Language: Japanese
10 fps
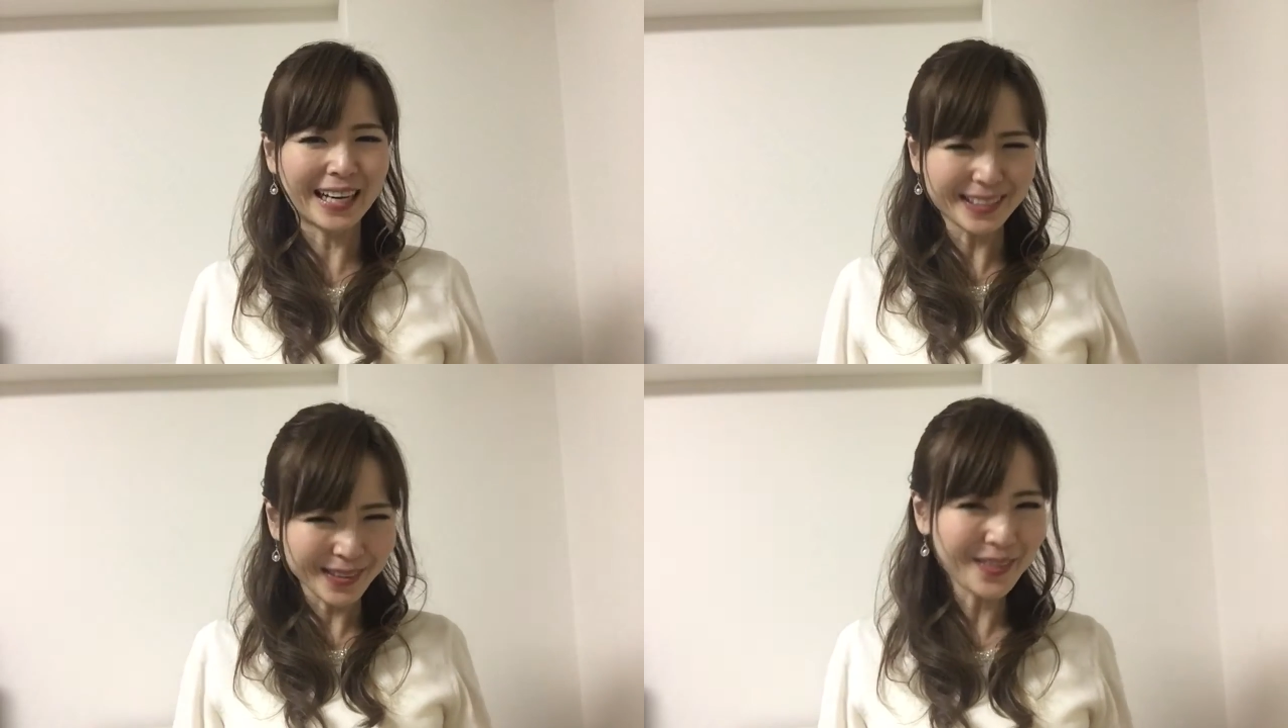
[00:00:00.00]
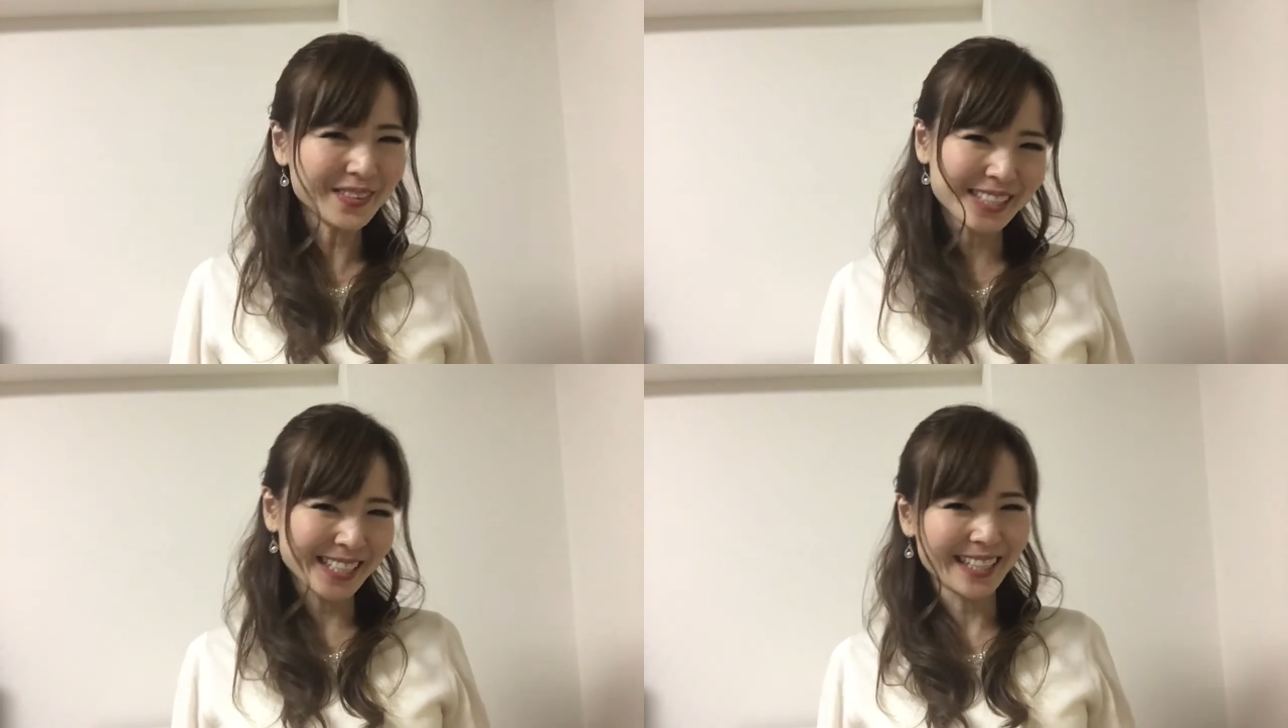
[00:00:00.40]
あそこ
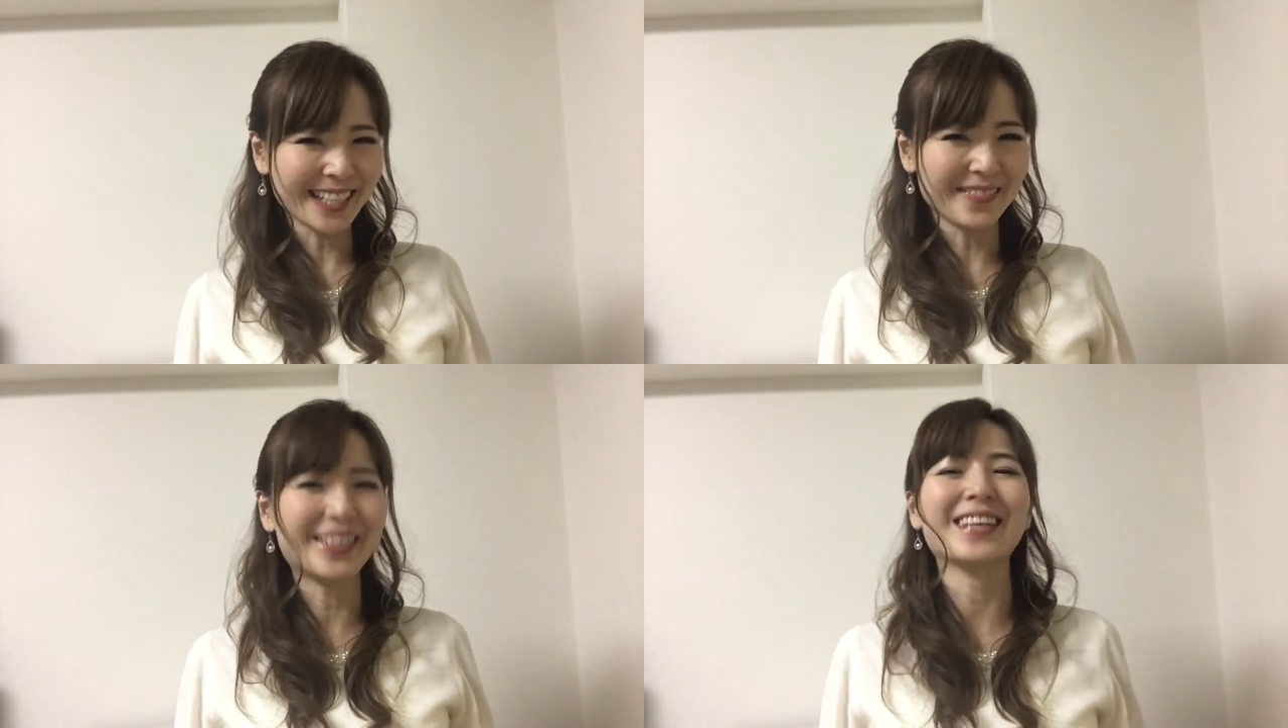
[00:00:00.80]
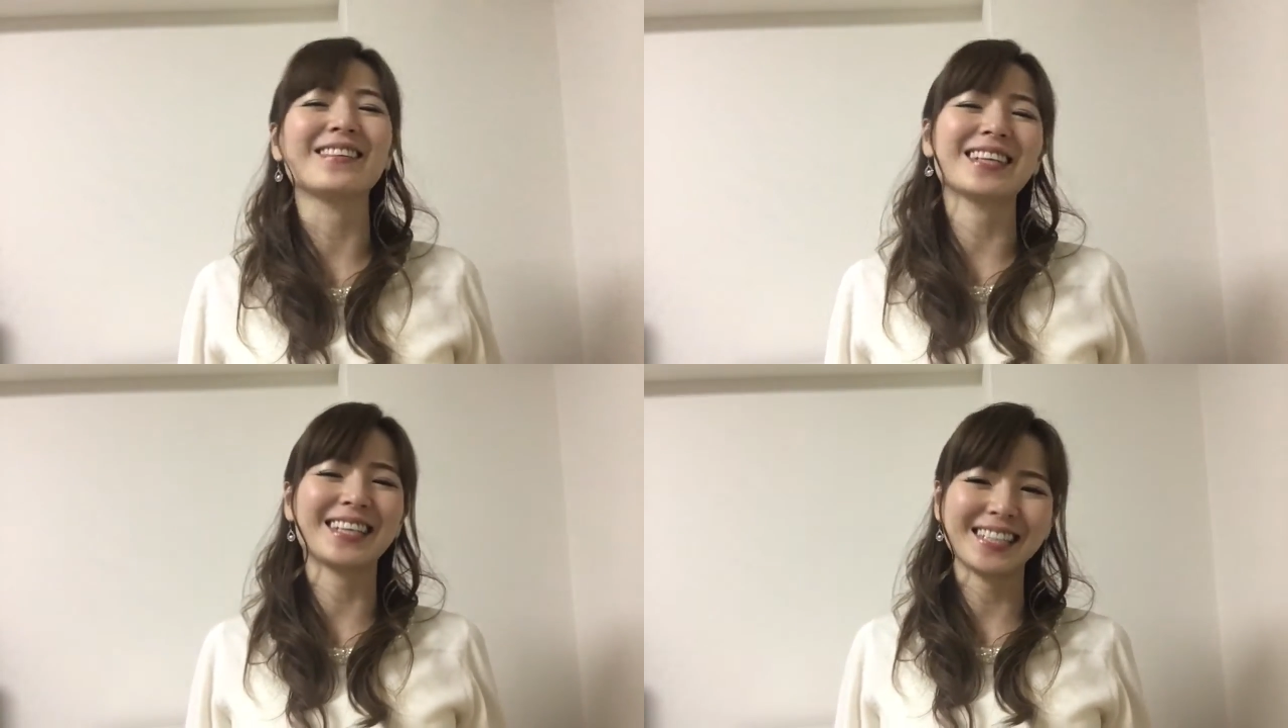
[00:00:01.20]
もしっかり見て
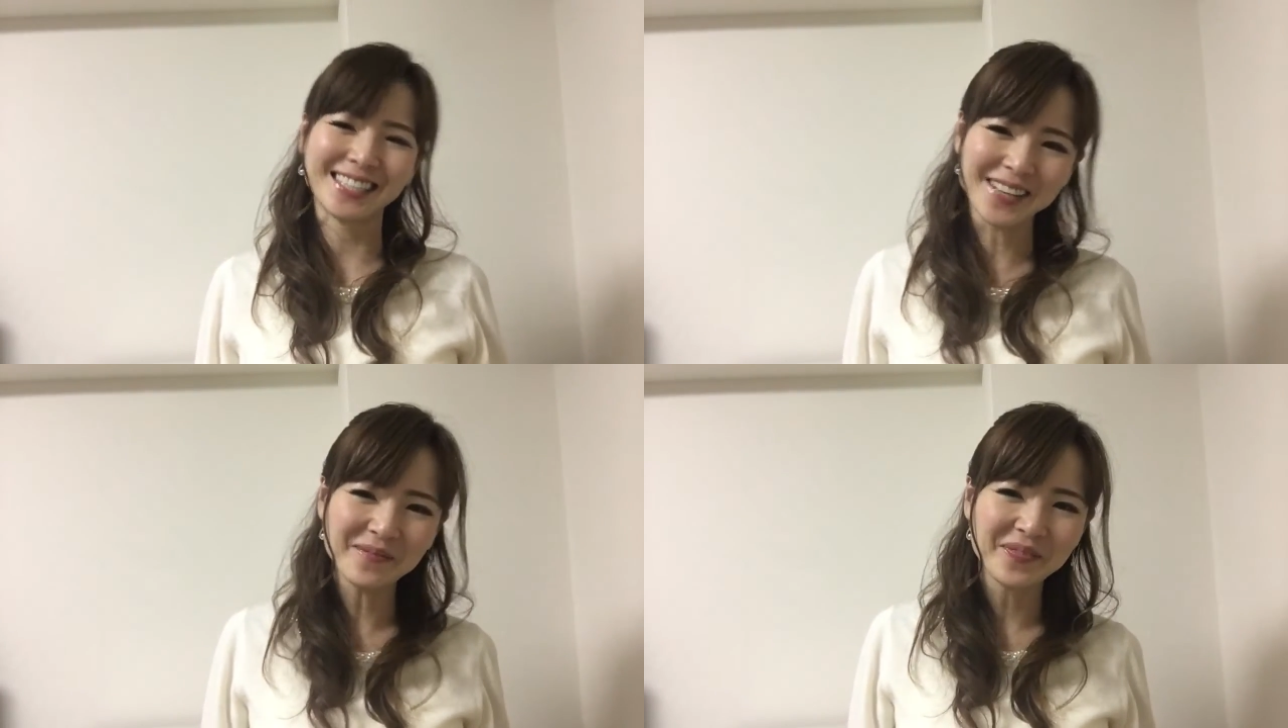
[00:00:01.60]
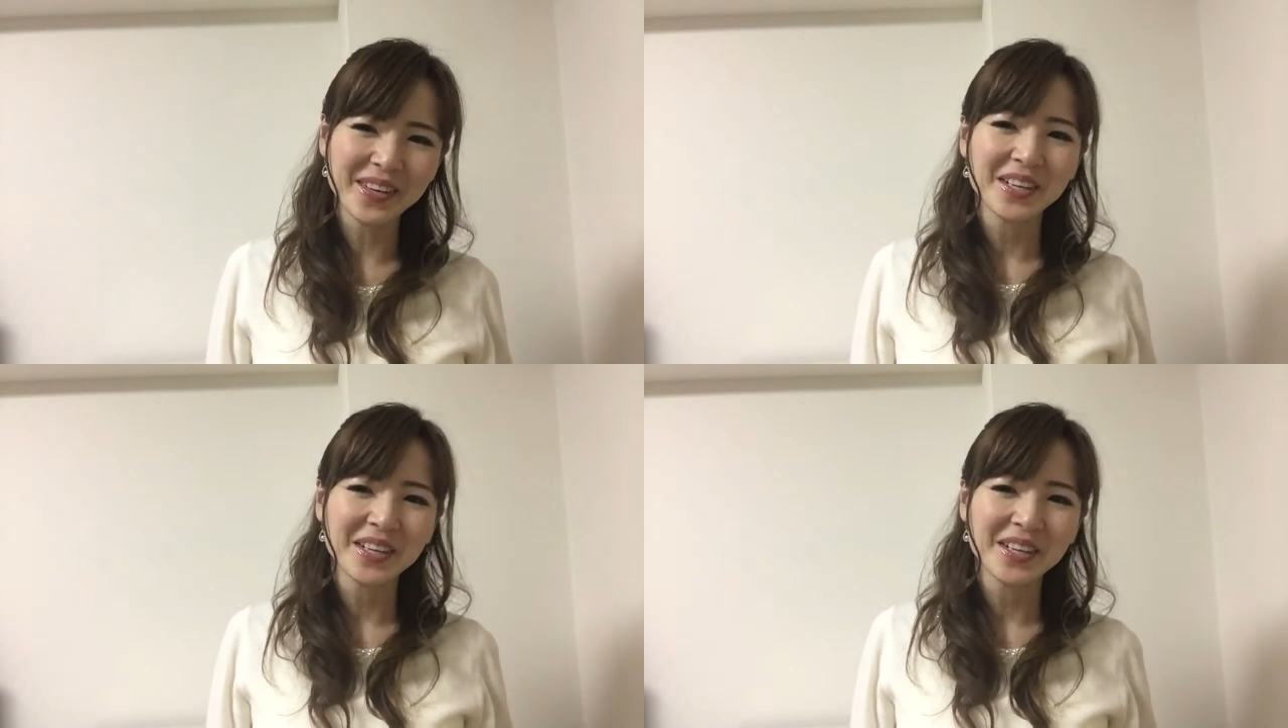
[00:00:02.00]
るわけですね。